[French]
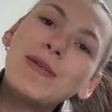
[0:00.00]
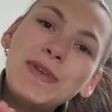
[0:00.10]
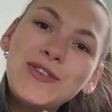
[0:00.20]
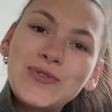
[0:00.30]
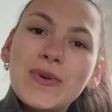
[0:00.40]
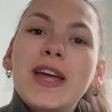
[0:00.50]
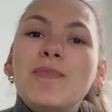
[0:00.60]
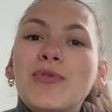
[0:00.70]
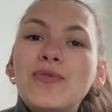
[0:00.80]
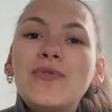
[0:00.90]

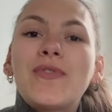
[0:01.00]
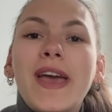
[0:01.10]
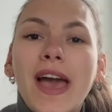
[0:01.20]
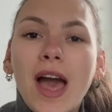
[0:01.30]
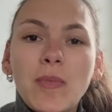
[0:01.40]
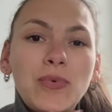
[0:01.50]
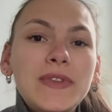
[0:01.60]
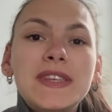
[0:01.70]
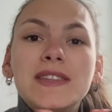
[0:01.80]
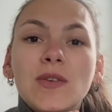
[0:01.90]
habituel pour vous faire un
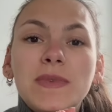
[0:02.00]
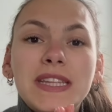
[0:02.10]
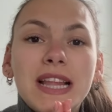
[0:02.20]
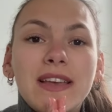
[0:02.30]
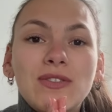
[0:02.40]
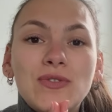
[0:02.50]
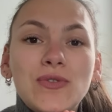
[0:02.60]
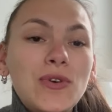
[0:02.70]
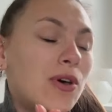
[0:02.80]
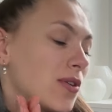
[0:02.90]
petit update
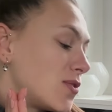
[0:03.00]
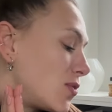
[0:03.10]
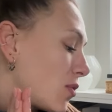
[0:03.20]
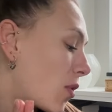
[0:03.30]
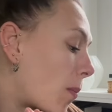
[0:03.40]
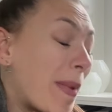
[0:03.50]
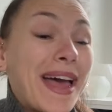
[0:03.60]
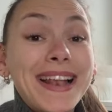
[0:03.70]
lecture sur ma